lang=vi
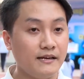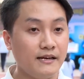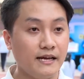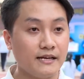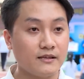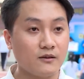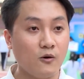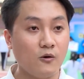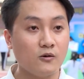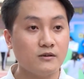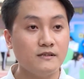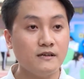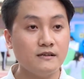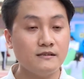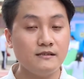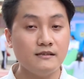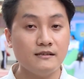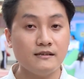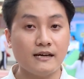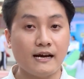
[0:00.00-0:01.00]
để tổ
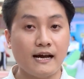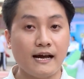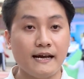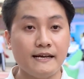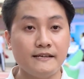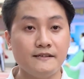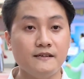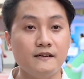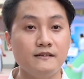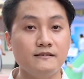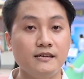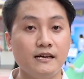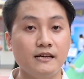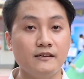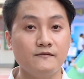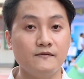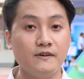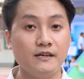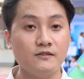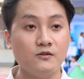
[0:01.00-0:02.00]
chức những cái chương
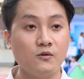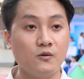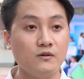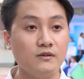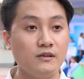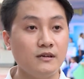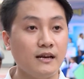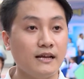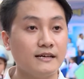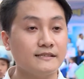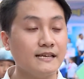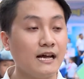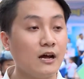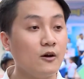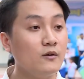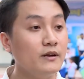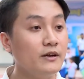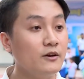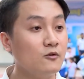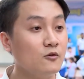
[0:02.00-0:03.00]
trình ví dụ như là
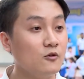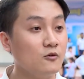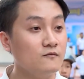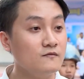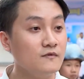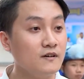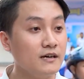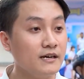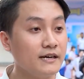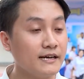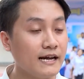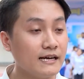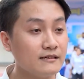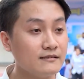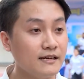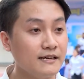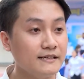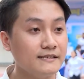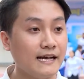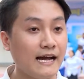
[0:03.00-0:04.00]
giao lưu cùng với
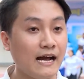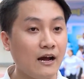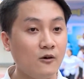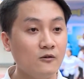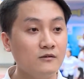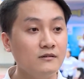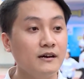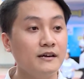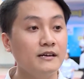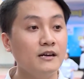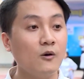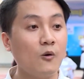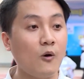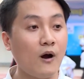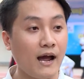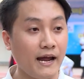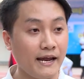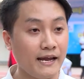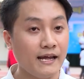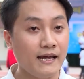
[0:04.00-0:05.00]
các thầy giáo người nước
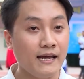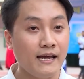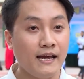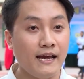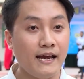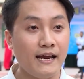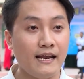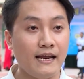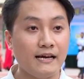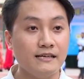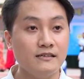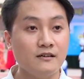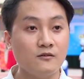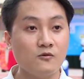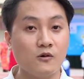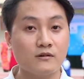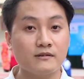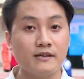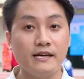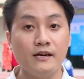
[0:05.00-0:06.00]
ngoài hay là
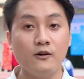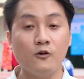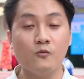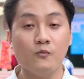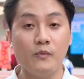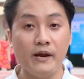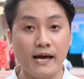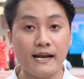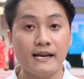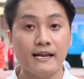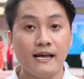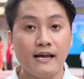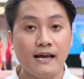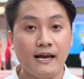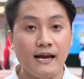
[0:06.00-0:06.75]
những cuộc thi hùng biện